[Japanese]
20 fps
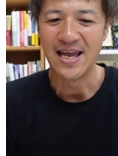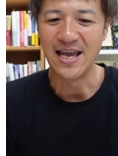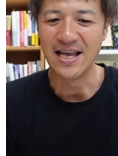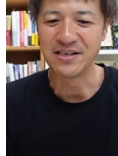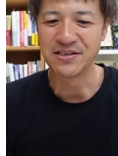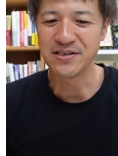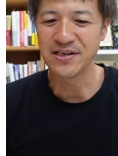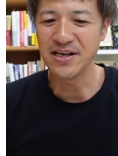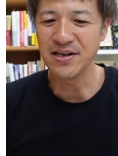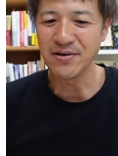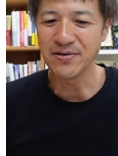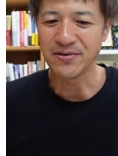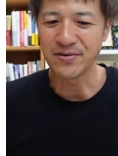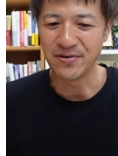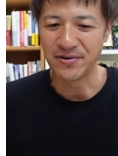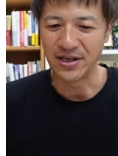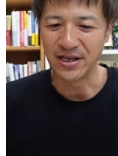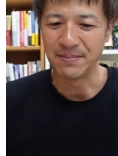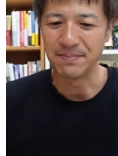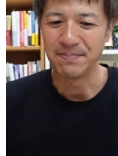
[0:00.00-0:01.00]
次の通
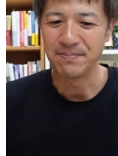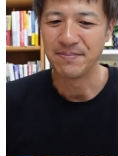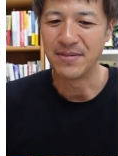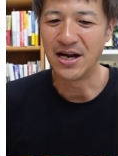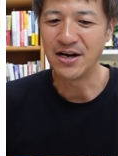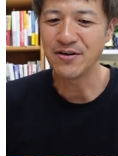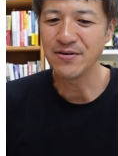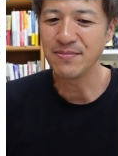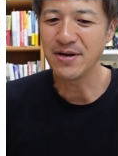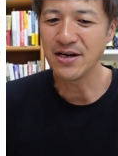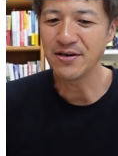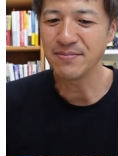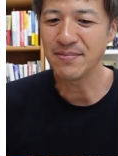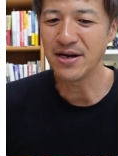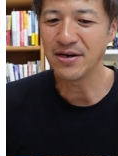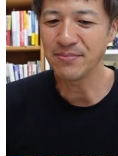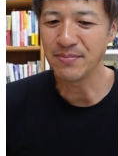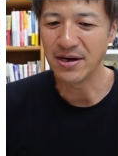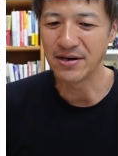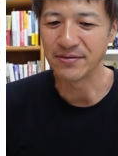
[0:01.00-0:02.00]
り、○○○○
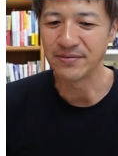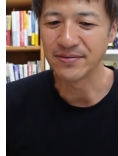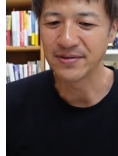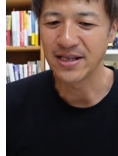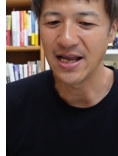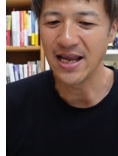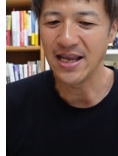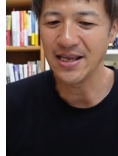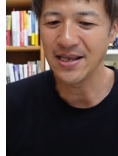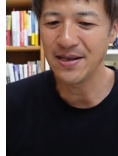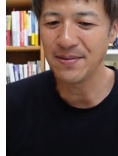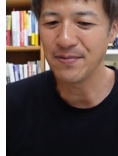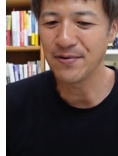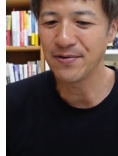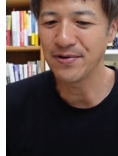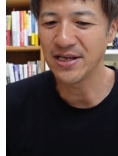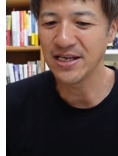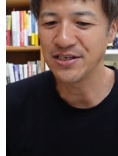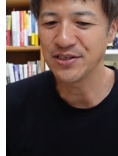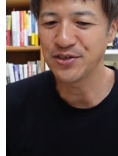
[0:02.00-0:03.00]
大規模
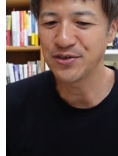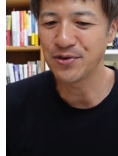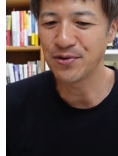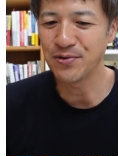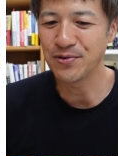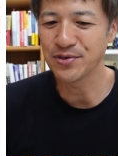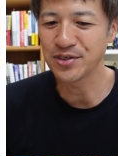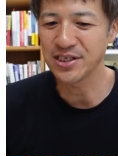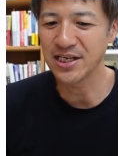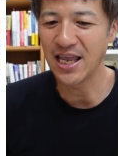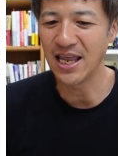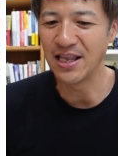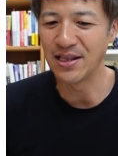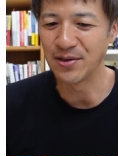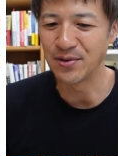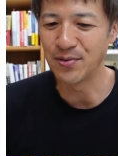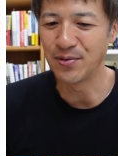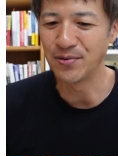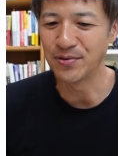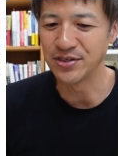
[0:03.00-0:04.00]
臨床試験
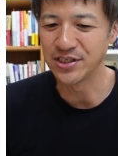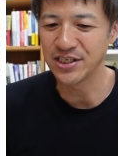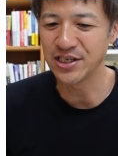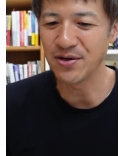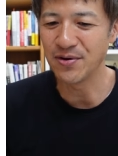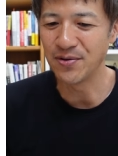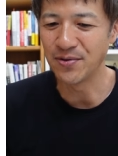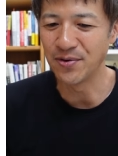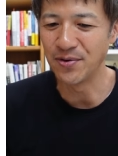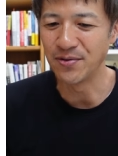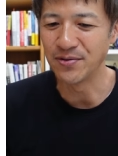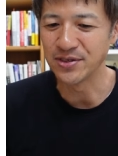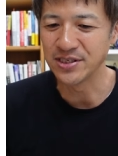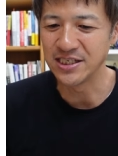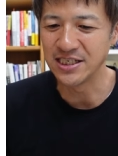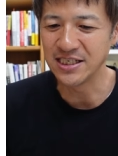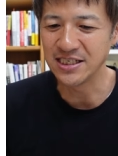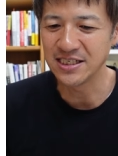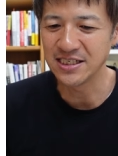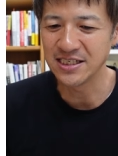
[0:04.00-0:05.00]
等事業の
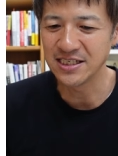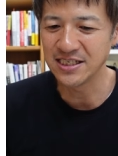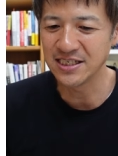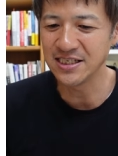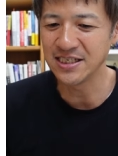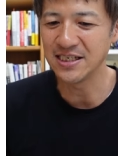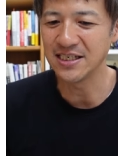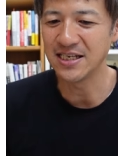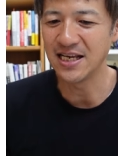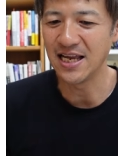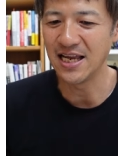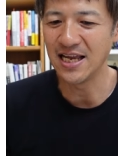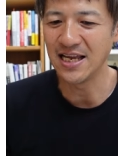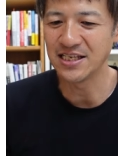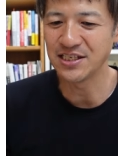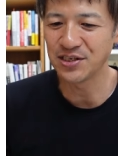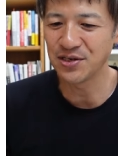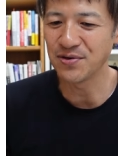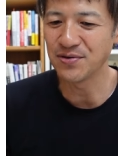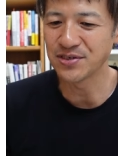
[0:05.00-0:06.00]
実地、
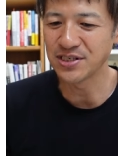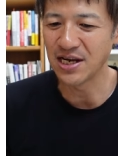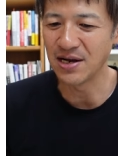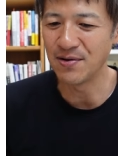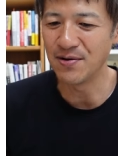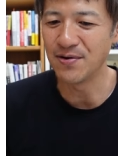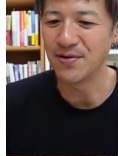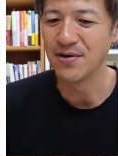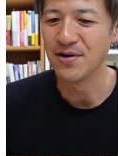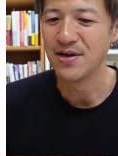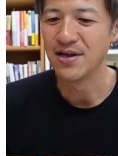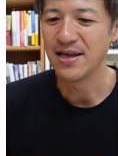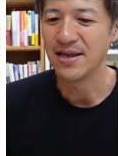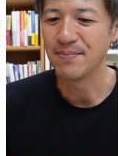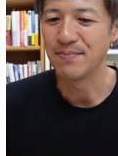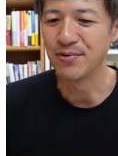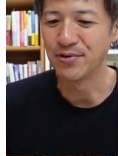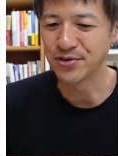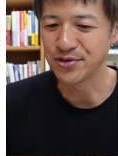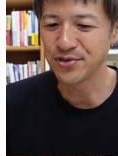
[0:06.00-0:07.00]
事業者を
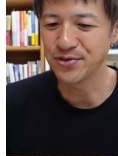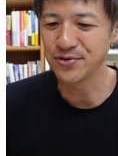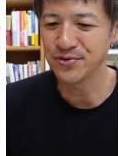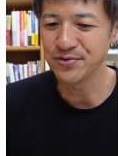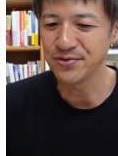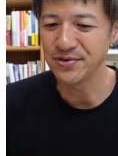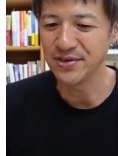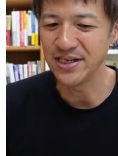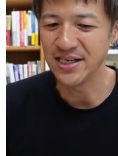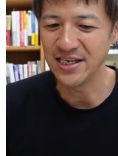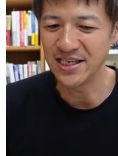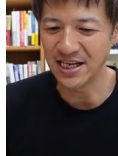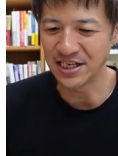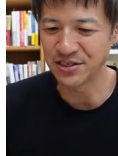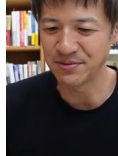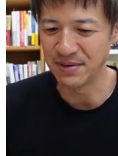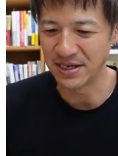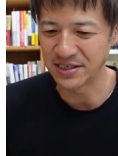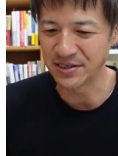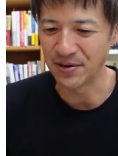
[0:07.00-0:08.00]
募集いた
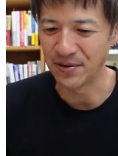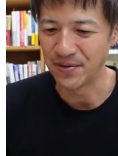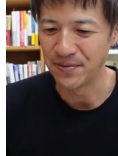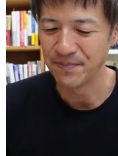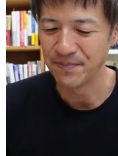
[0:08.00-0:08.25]
しますと